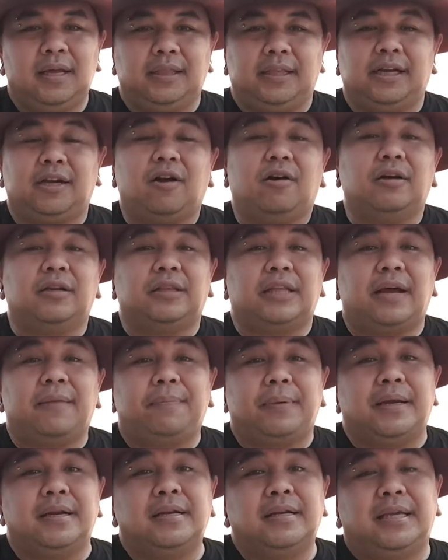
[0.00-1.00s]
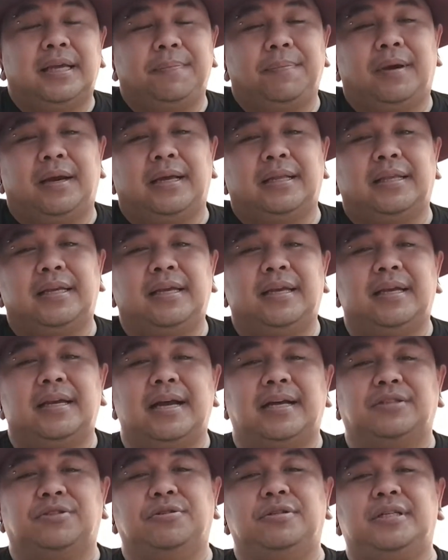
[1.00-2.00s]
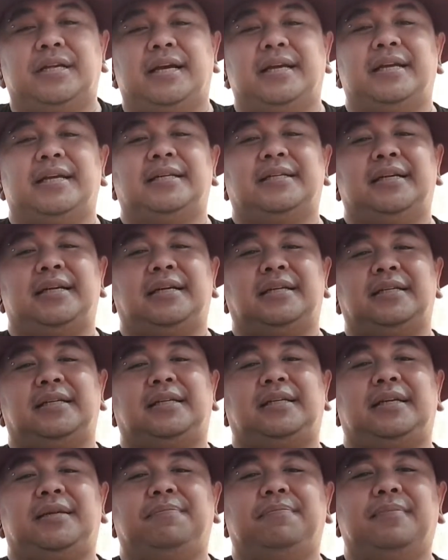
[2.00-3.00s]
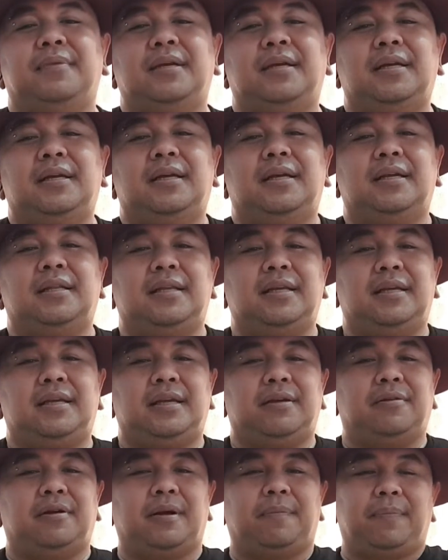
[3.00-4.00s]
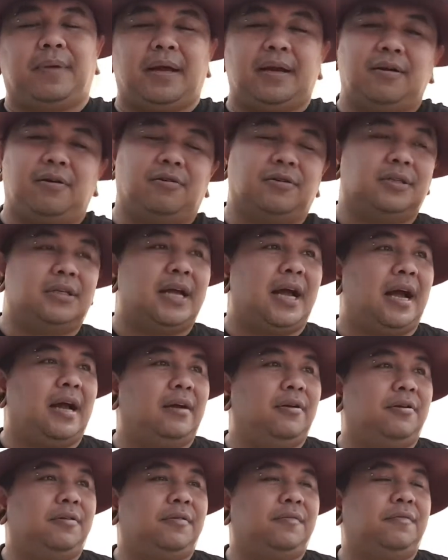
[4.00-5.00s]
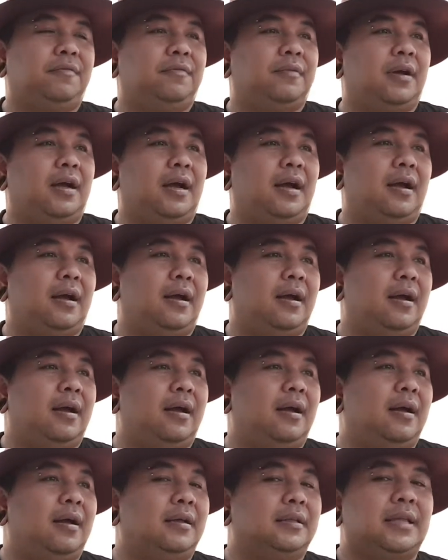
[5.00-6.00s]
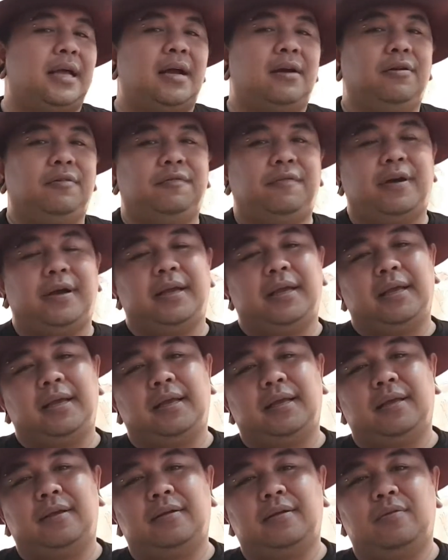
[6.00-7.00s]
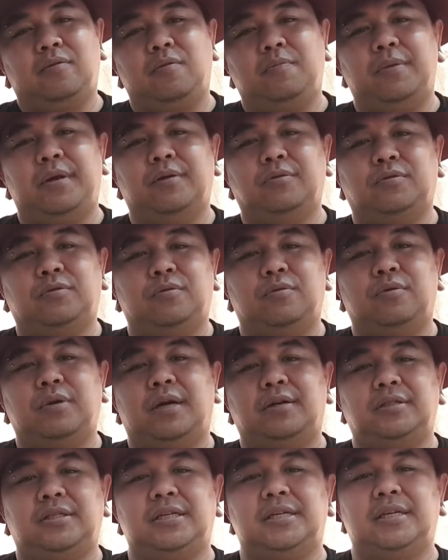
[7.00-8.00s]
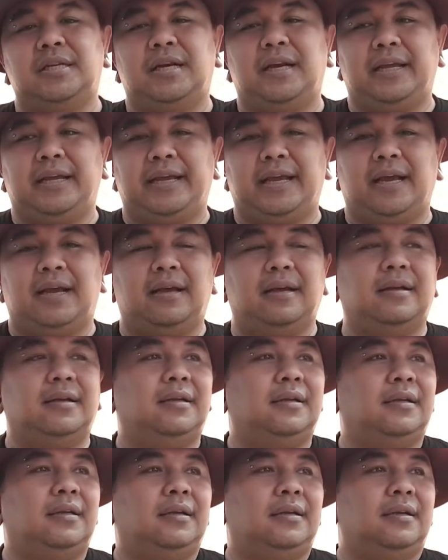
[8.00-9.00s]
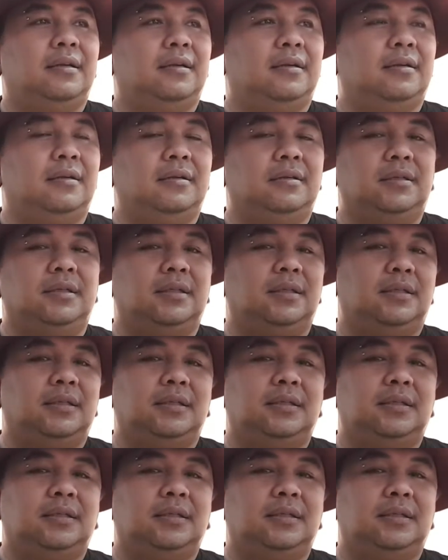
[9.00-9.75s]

แต่ก่อนถ้าเป็นคลิปอะไรที่น่าสนใจอย่างเช่นคลิปที่เกี่ยวกับการก่อสร้างรถทางรถไฟความเร็วสูงลาวจีนอะไรเงี้ย หรือ